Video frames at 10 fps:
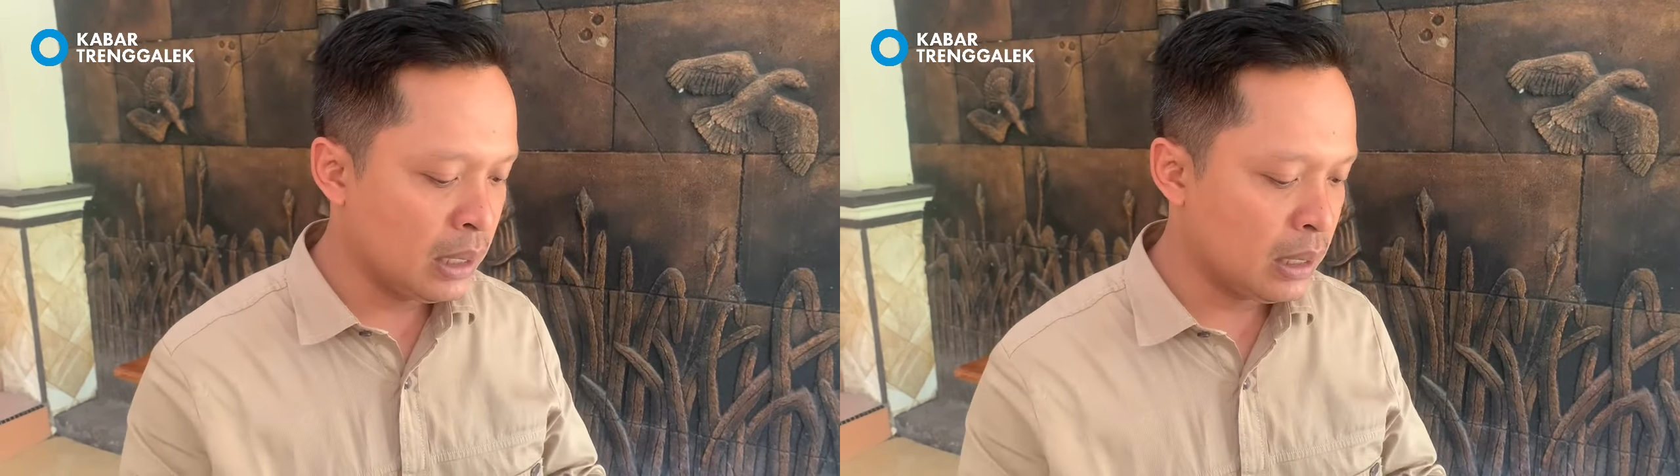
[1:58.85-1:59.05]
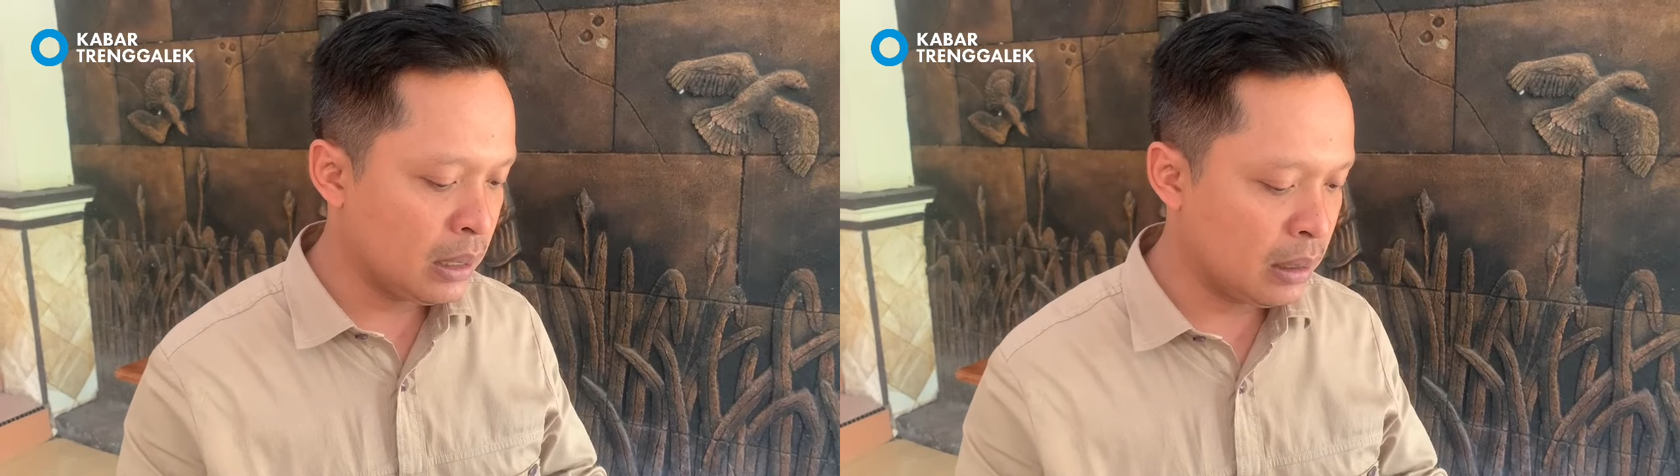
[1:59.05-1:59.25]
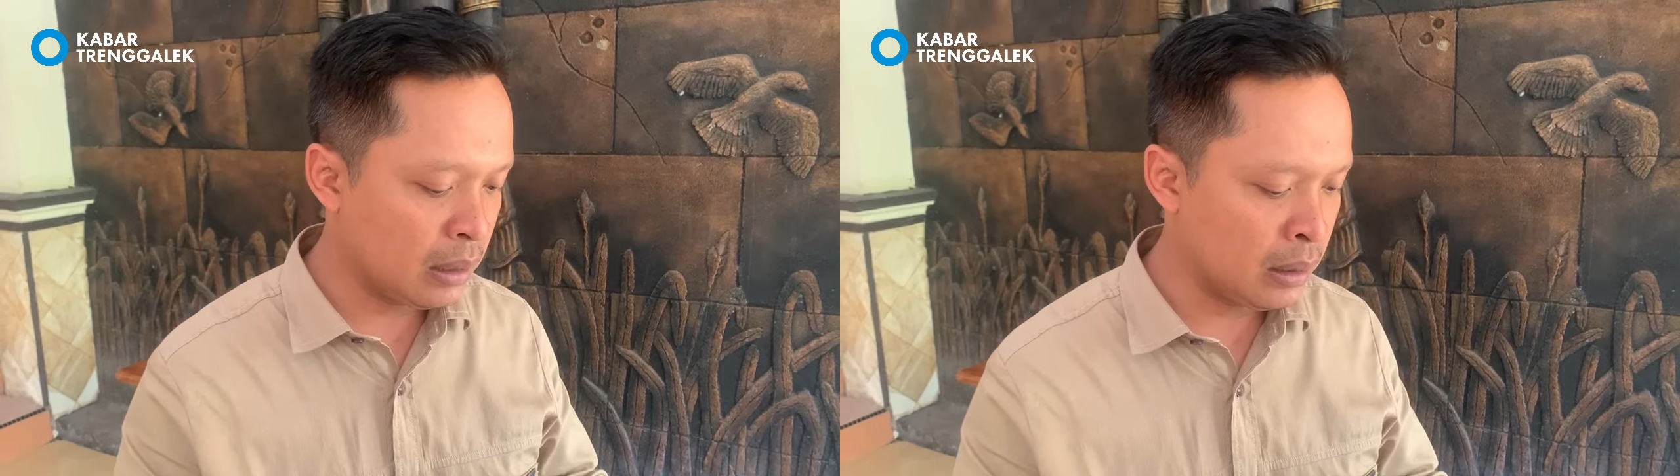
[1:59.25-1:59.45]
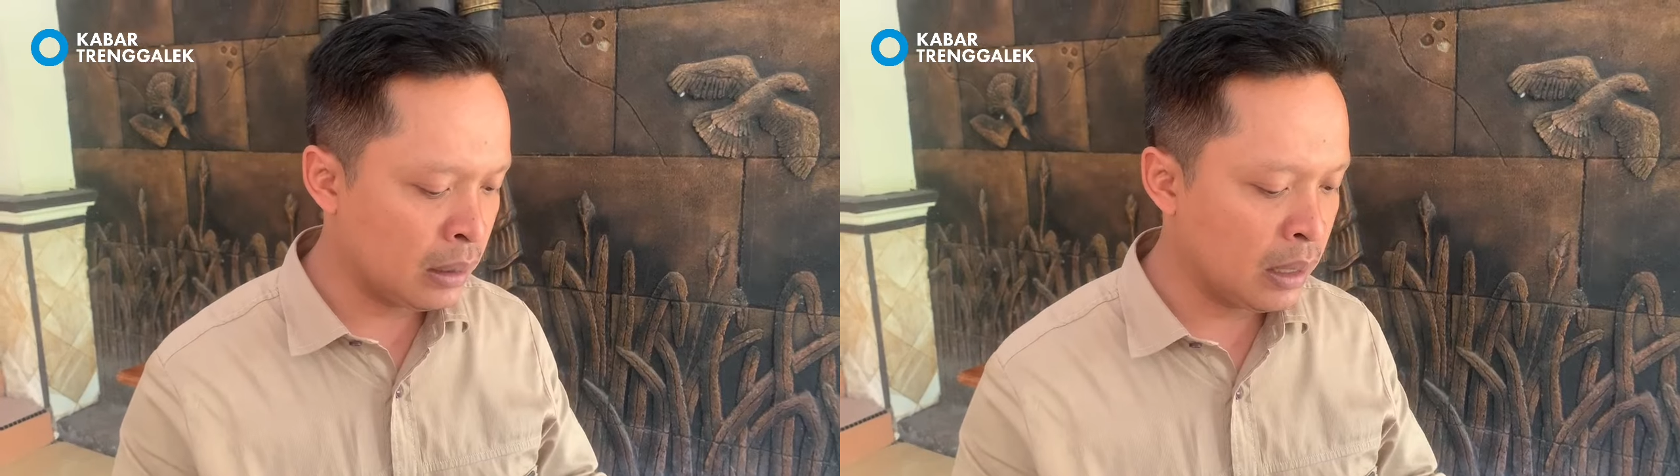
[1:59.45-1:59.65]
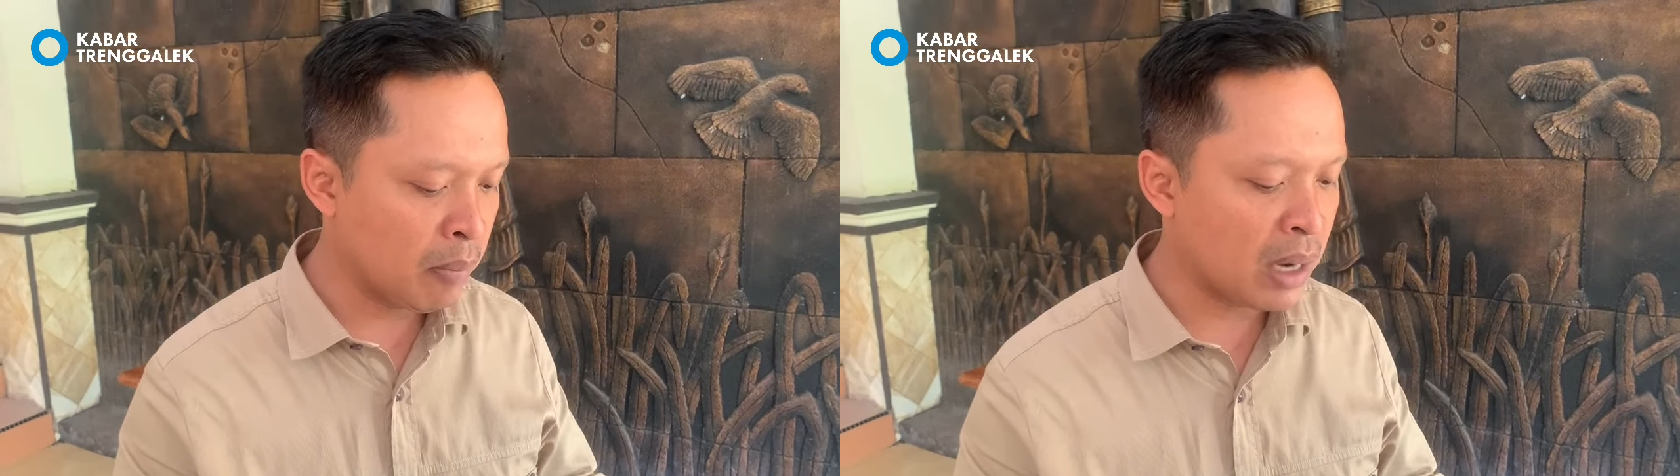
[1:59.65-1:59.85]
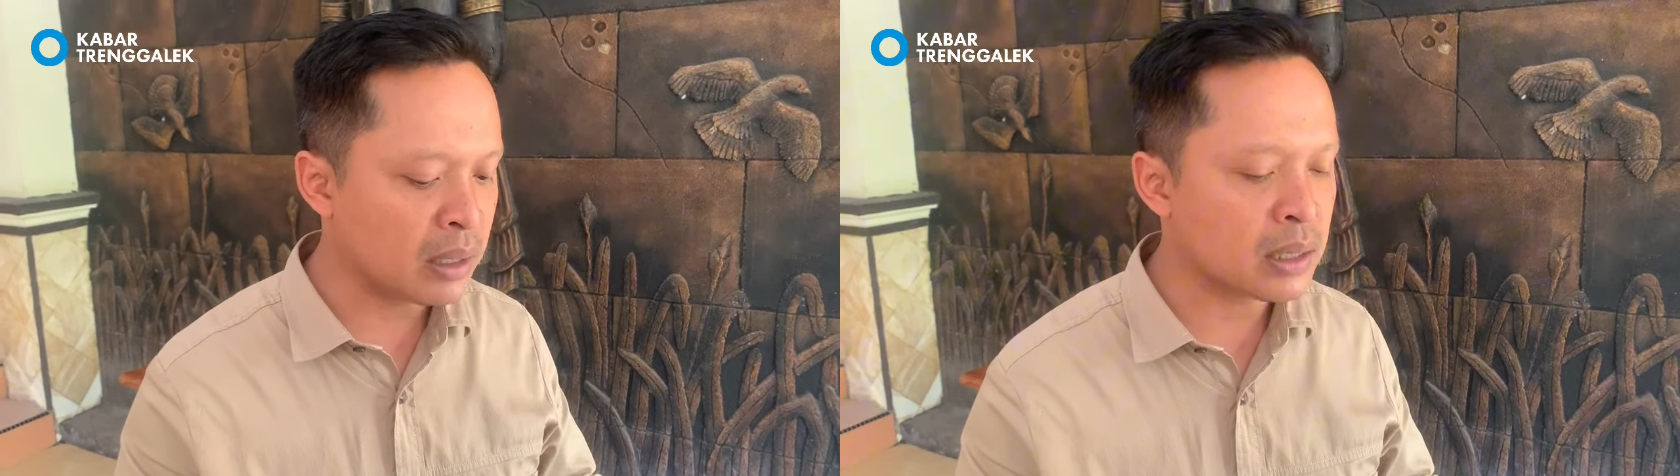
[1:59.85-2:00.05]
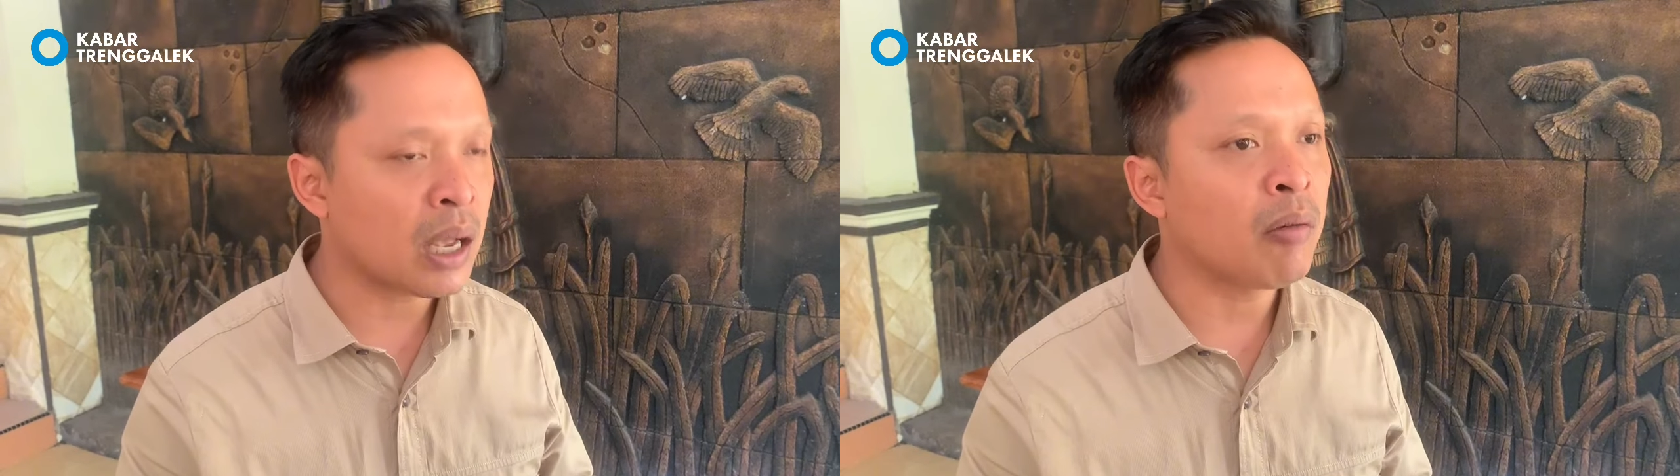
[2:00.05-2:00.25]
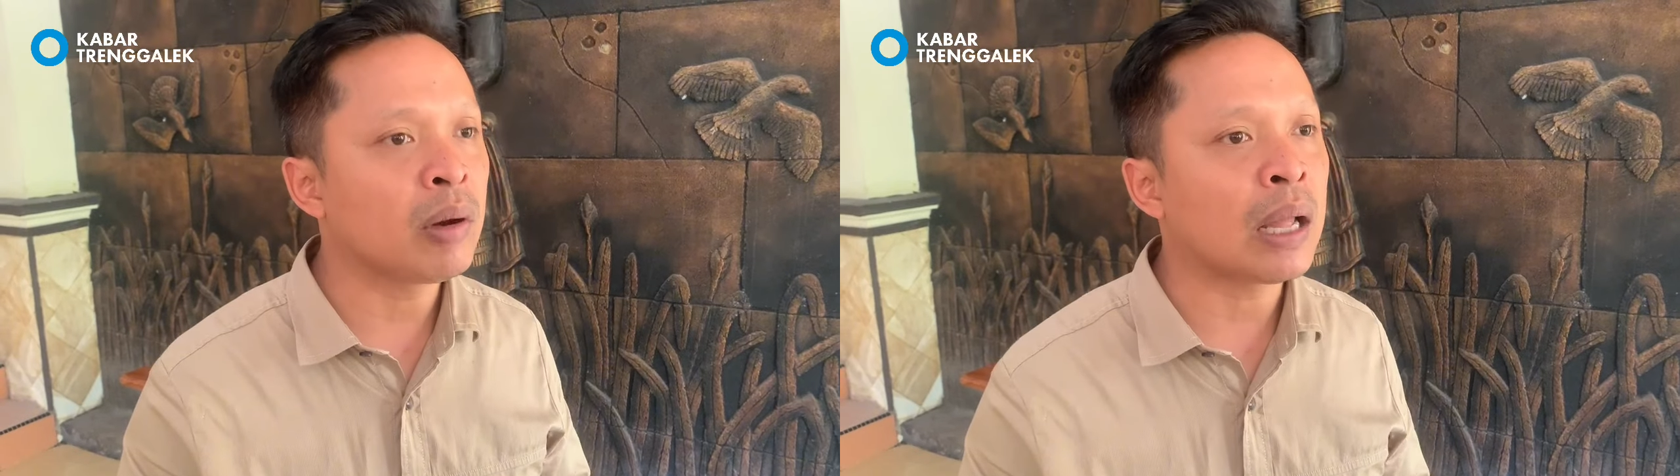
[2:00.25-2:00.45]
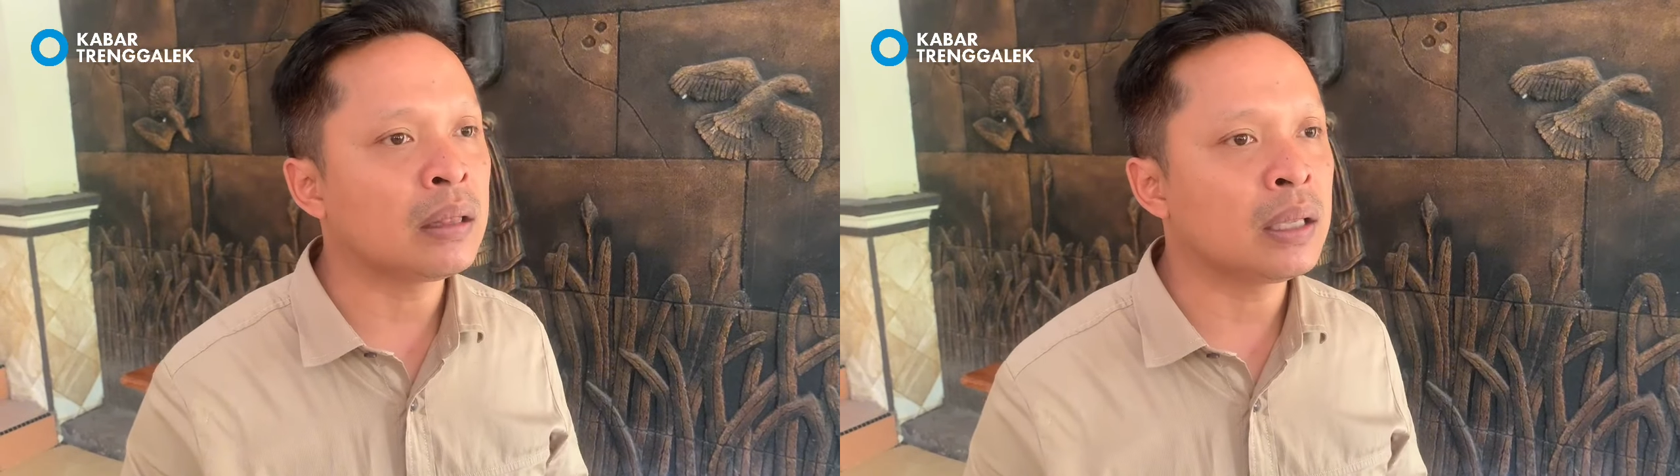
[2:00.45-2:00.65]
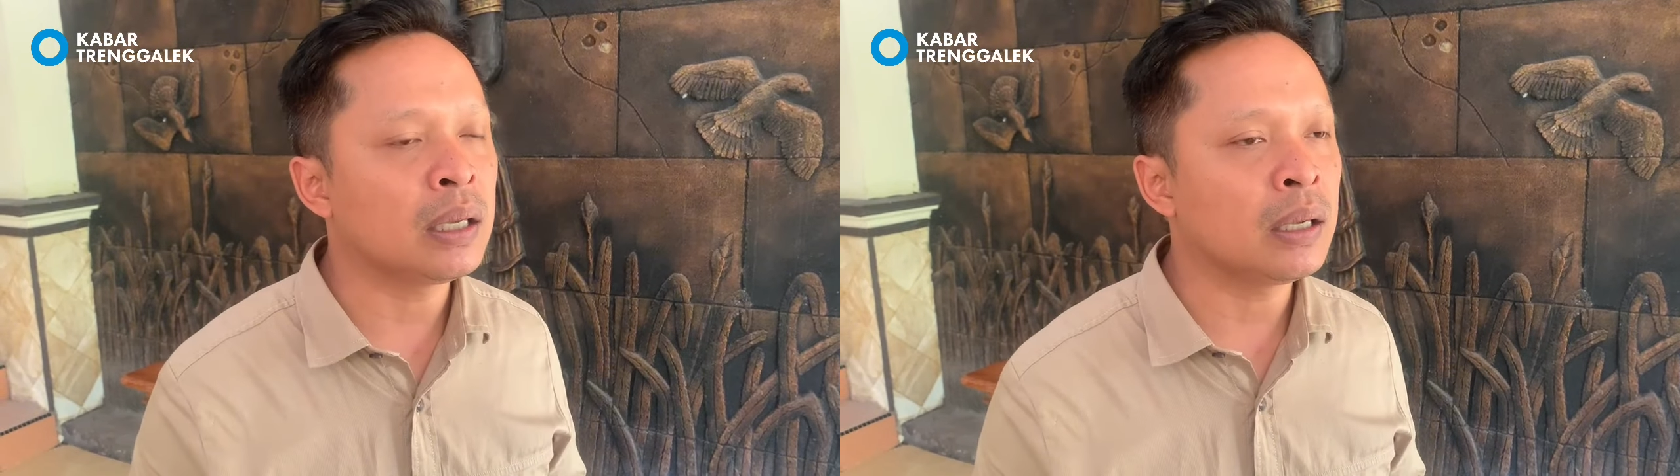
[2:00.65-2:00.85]
e, eh, 5 Desa
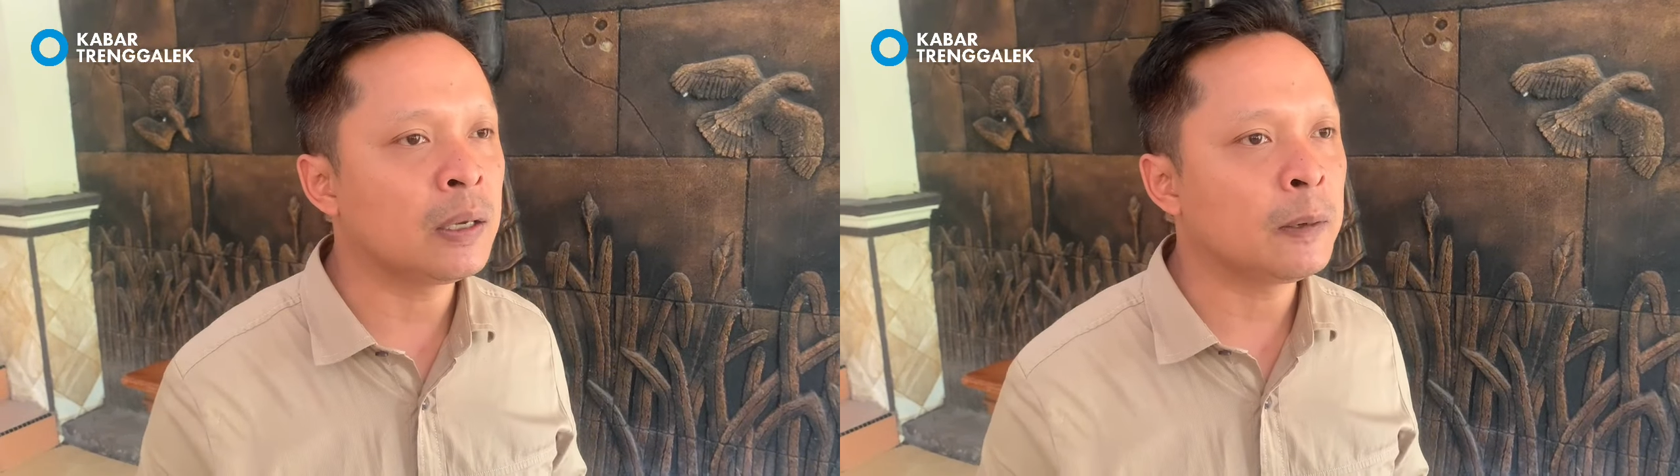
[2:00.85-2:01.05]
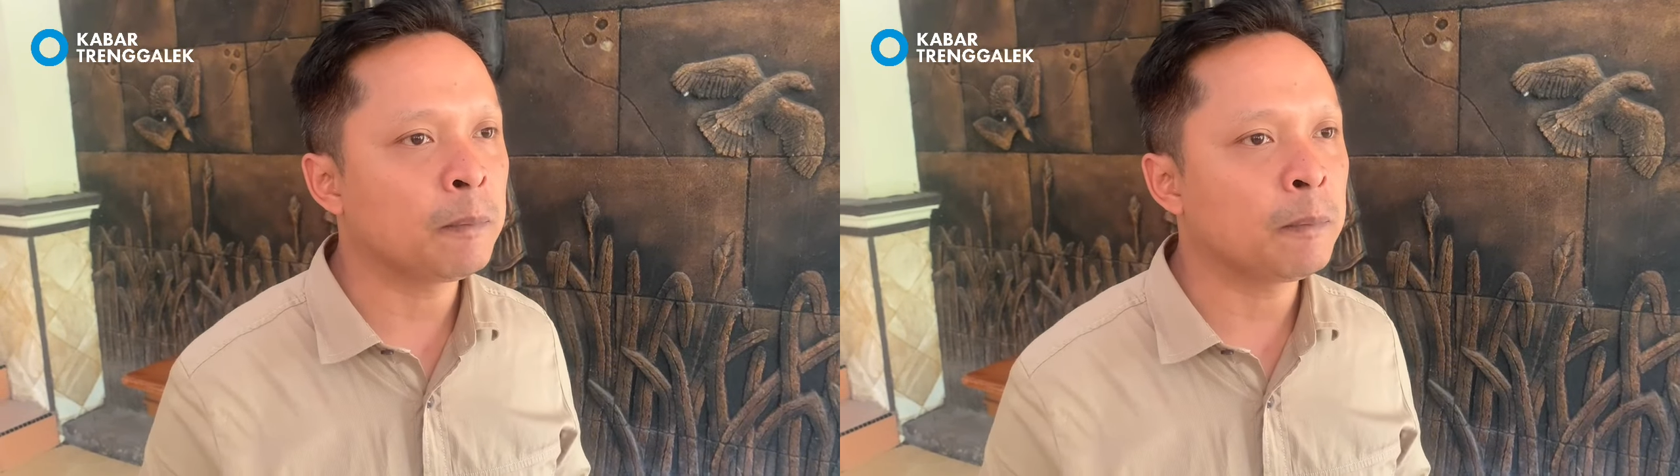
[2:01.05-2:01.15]
Nanti